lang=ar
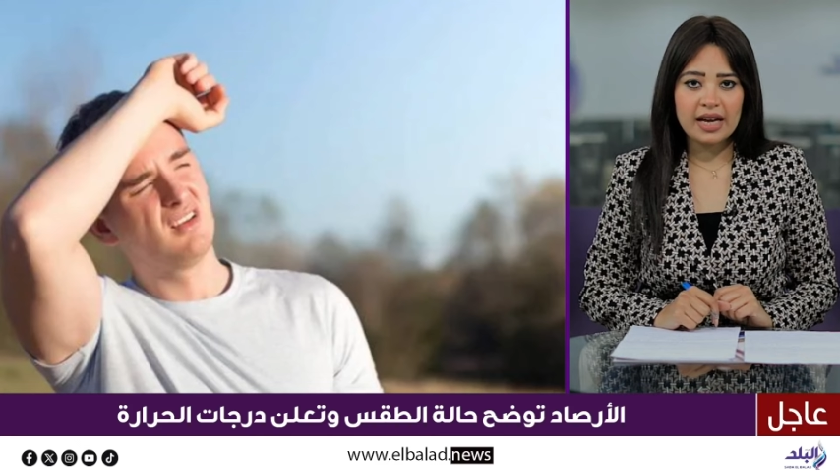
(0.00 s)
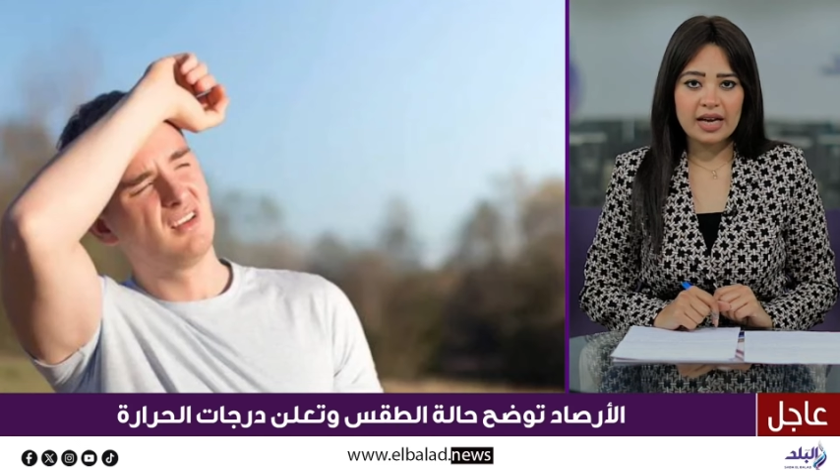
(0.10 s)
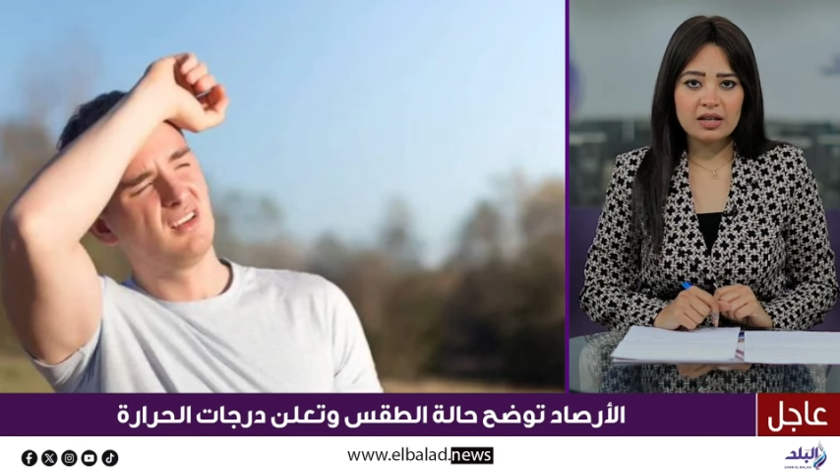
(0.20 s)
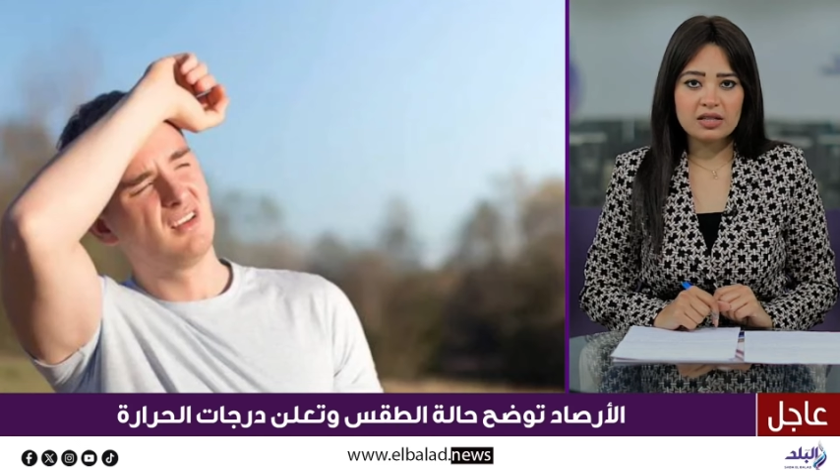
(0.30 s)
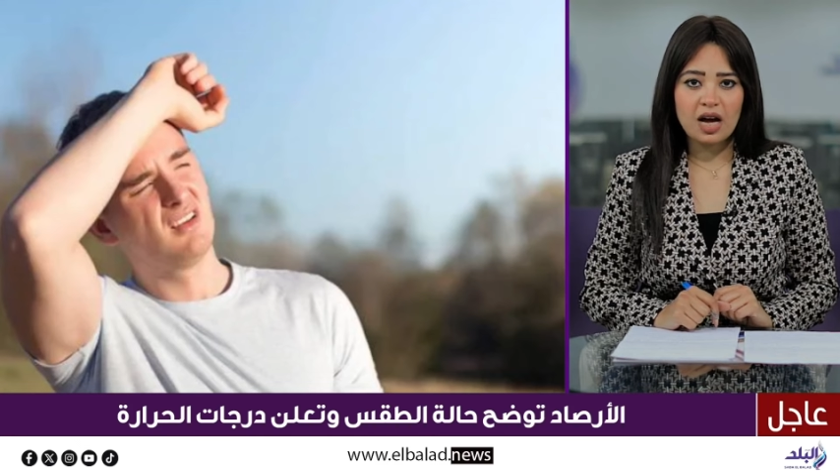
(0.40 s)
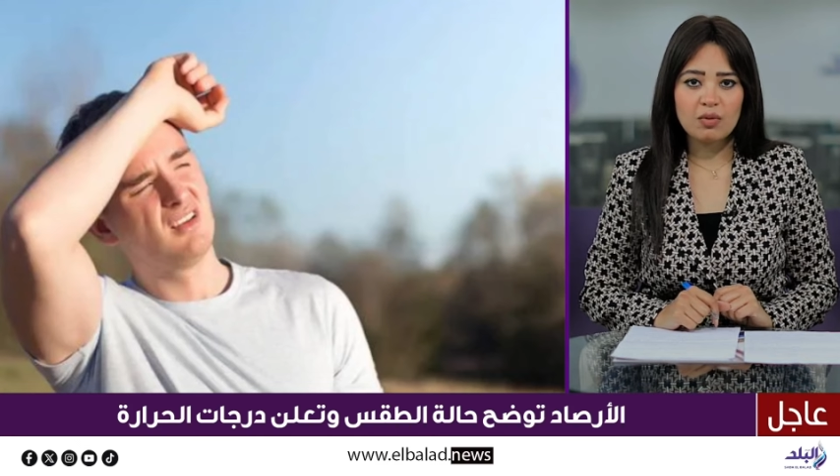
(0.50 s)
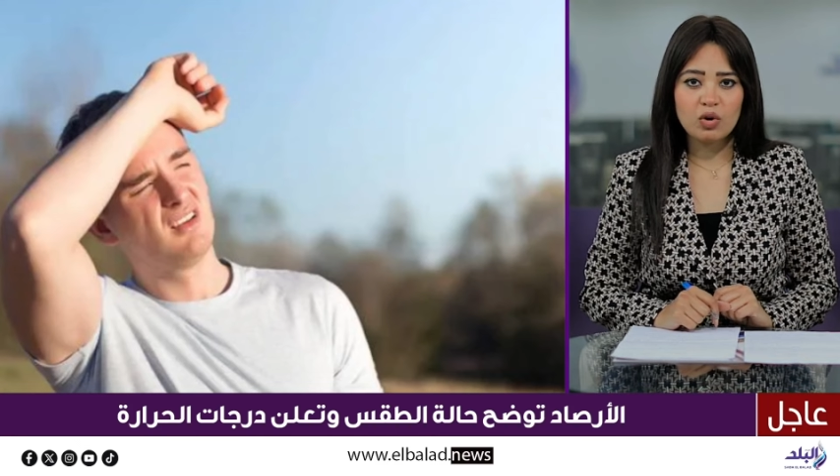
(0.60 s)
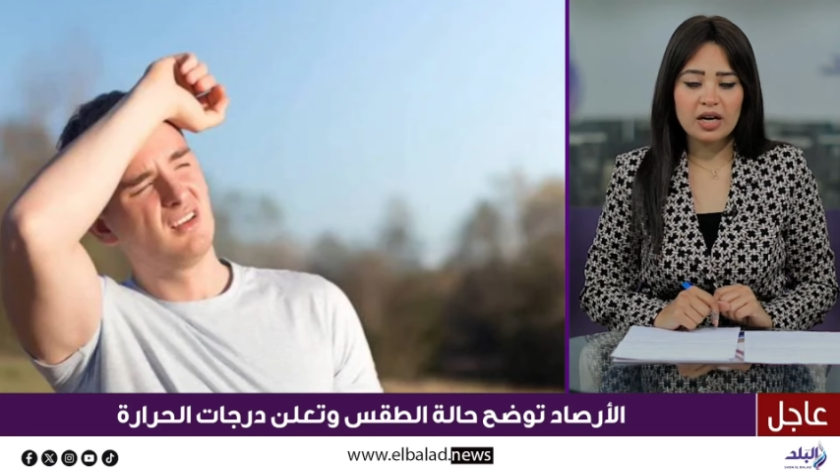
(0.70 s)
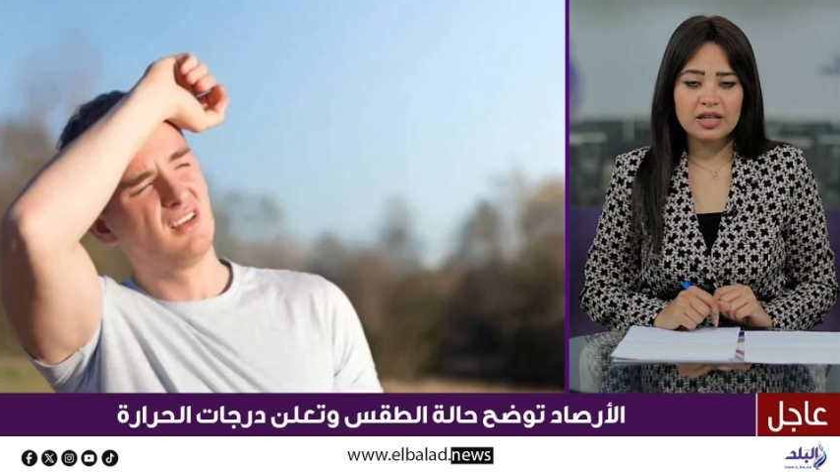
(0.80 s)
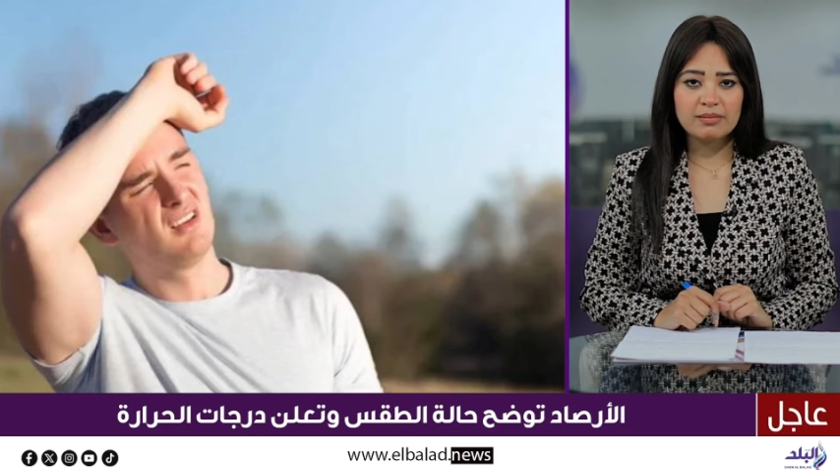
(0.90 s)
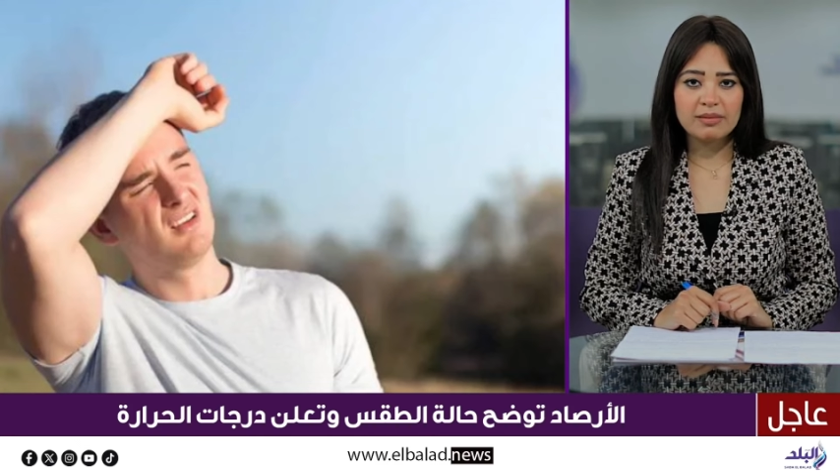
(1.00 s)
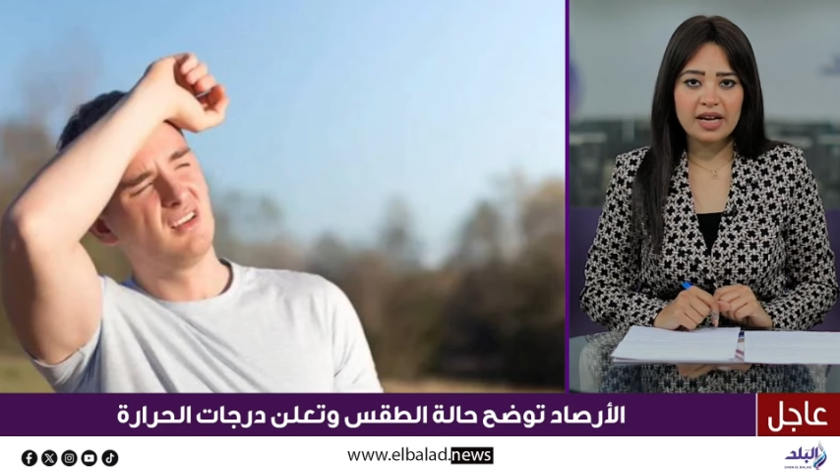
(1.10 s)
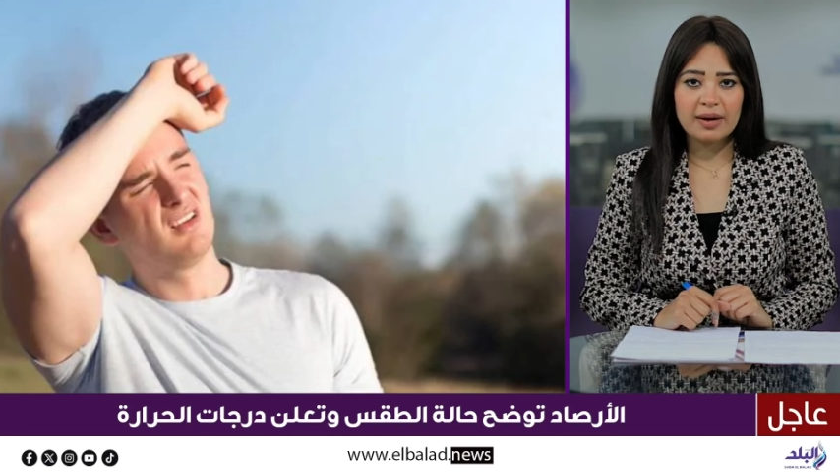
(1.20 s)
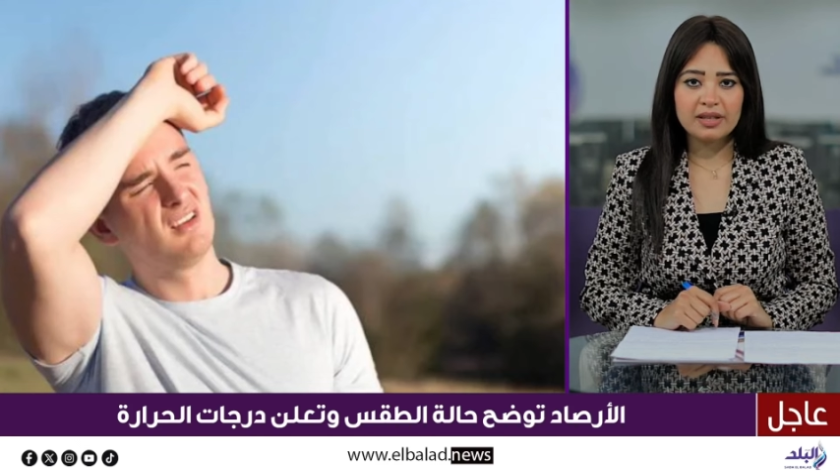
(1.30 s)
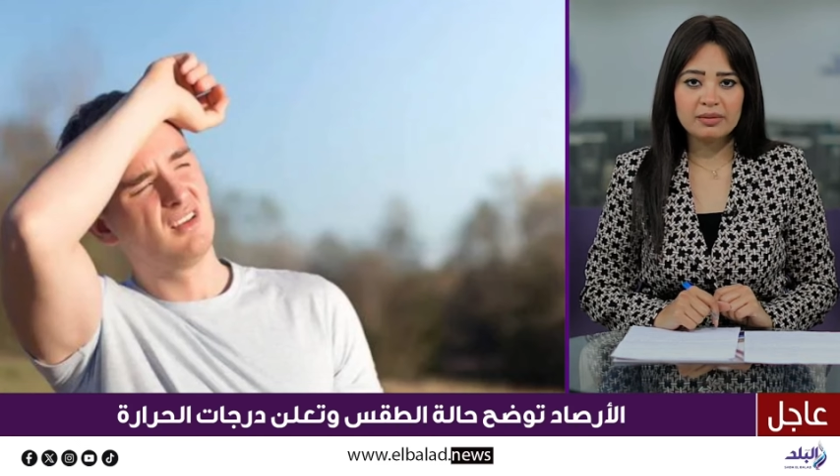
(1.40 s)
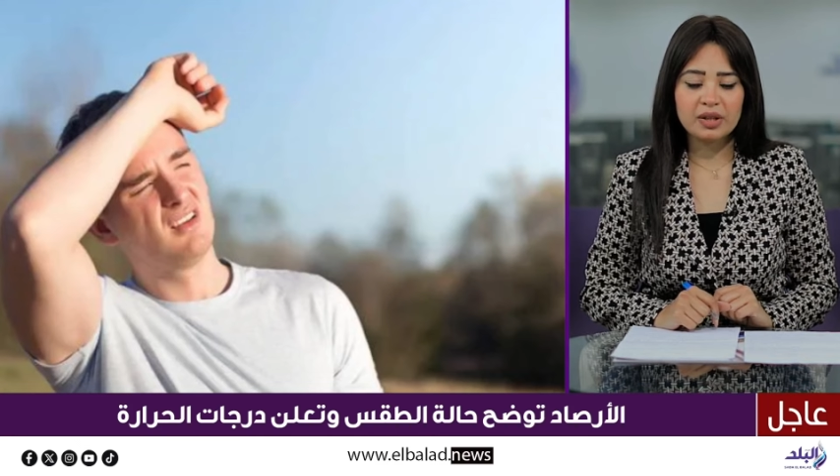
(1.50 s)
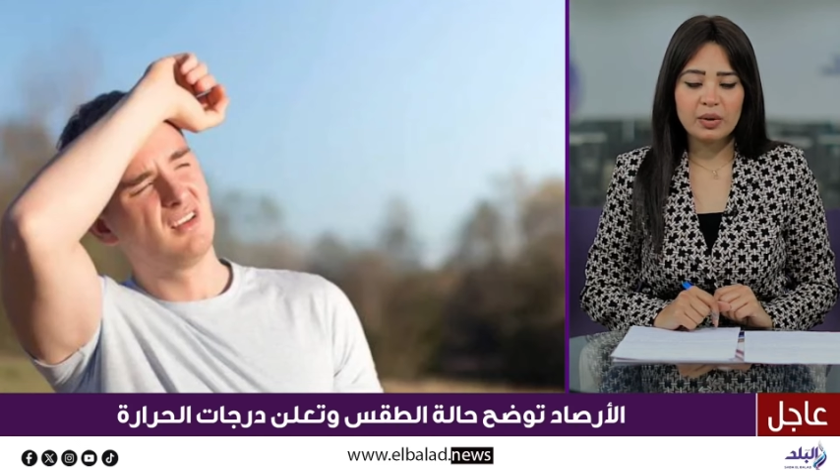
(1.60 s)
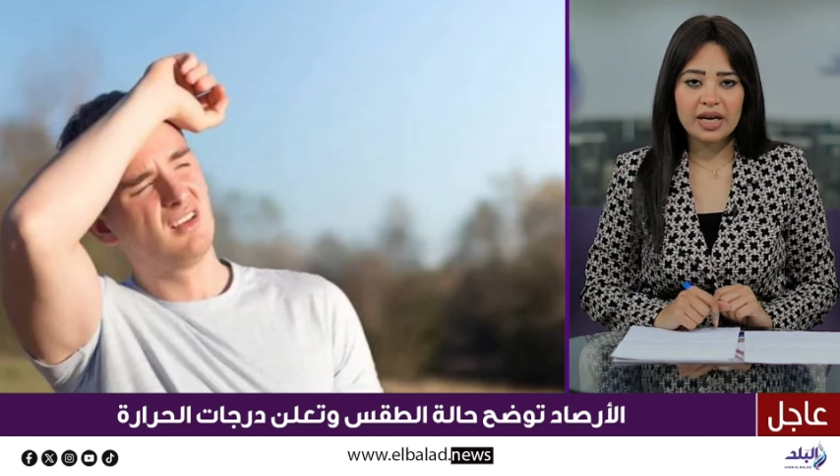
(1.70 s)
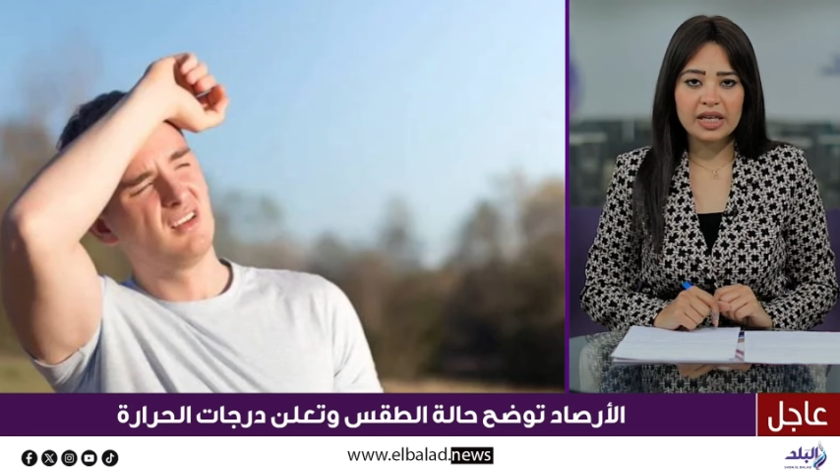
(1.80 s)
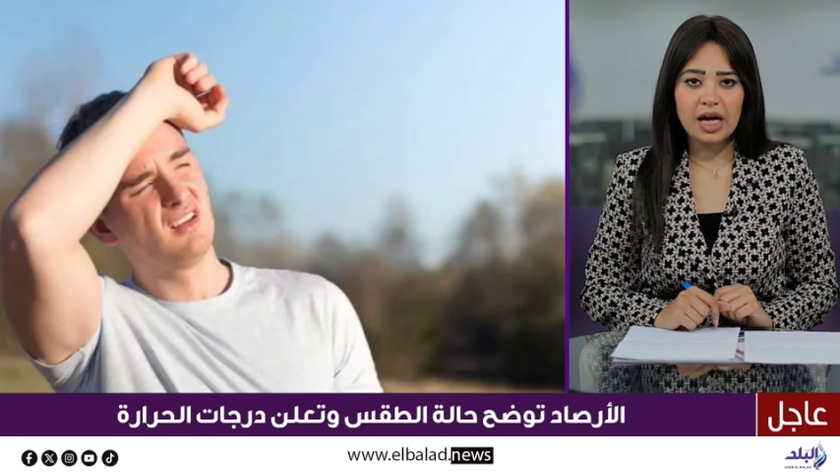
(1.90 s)
على أصحاب وقائد المركبات
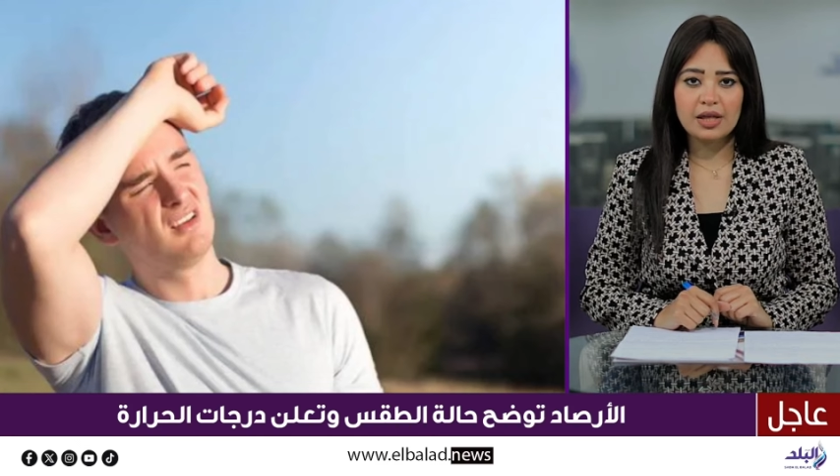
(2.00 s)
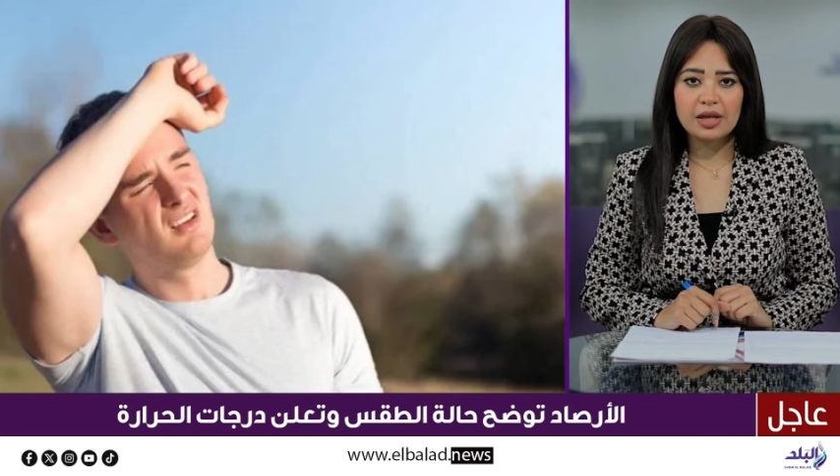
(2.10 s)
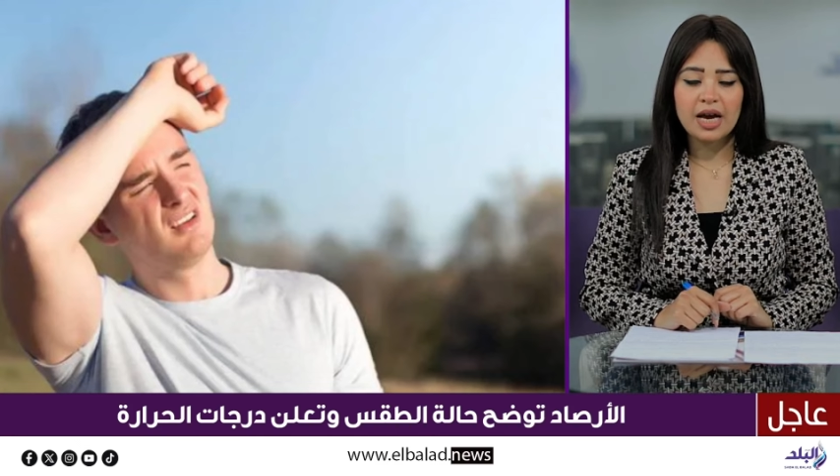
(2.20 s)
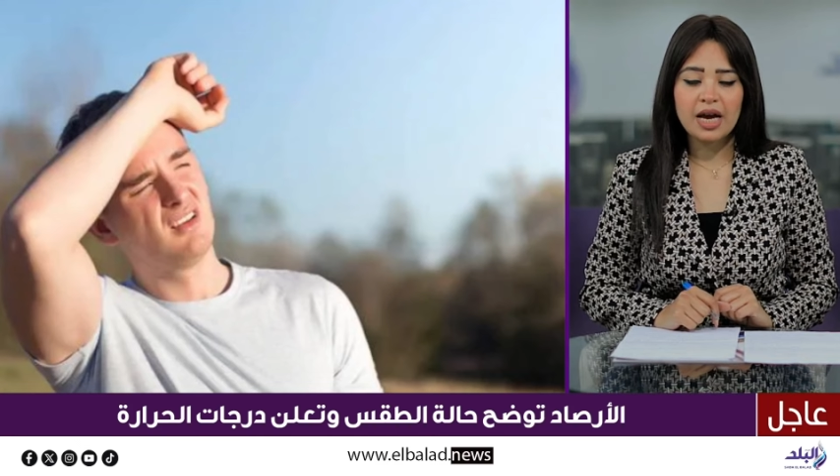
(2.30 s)
بتوخي الحذر